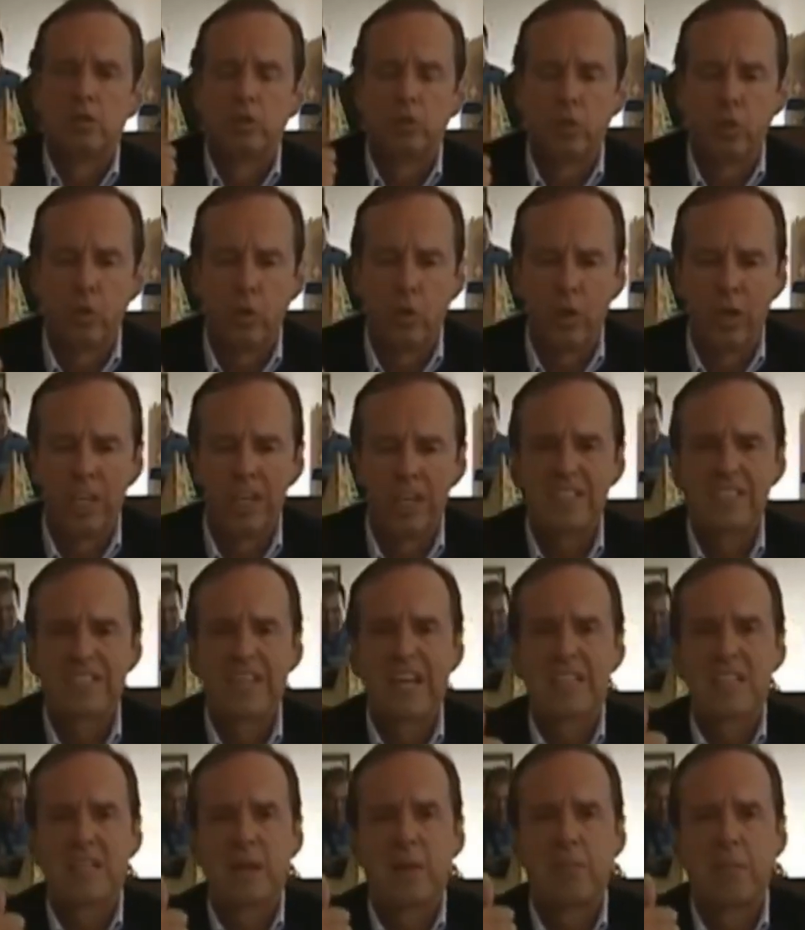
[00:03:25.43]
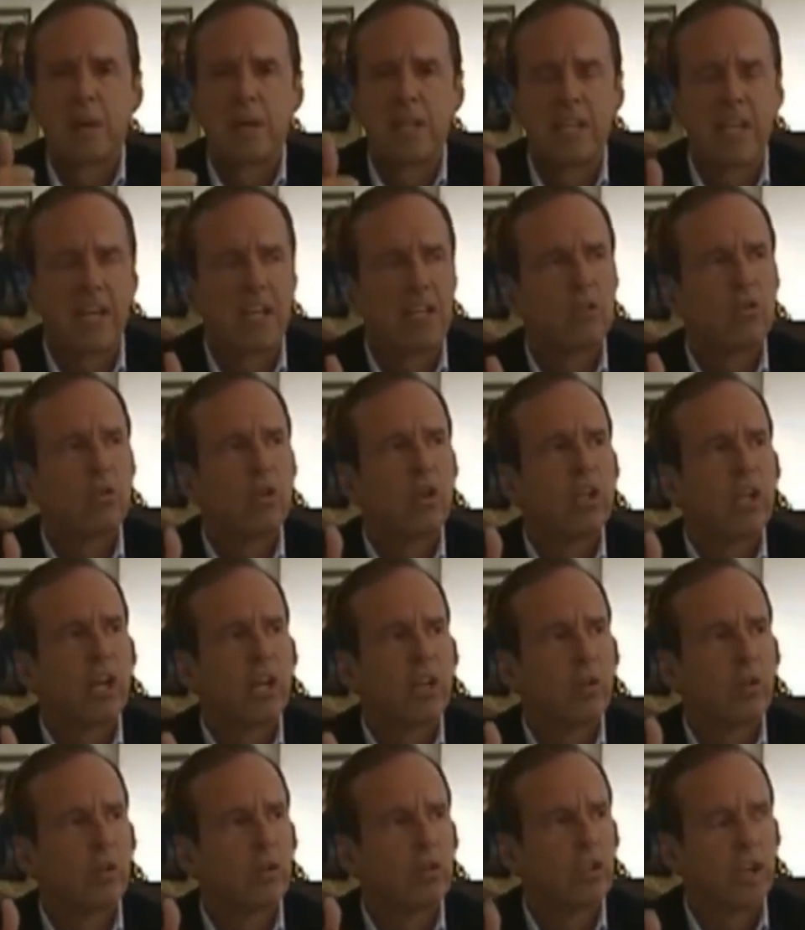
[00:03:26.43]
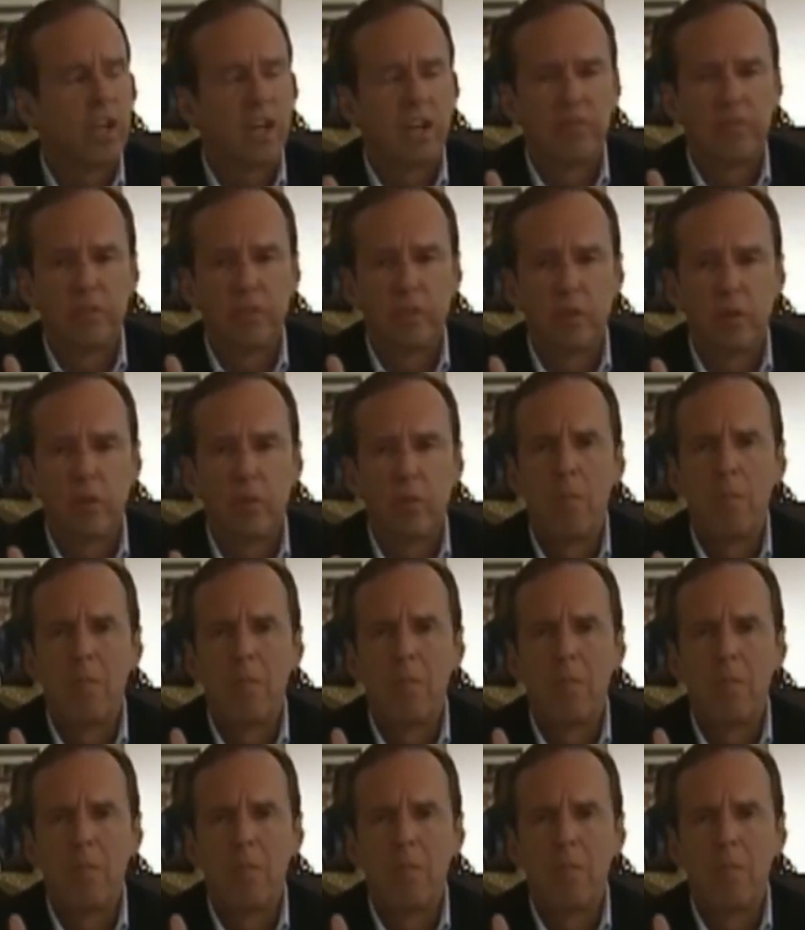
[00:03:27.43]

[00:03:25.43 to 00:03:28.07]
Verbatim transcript: tú estás apañando el narcotráfico?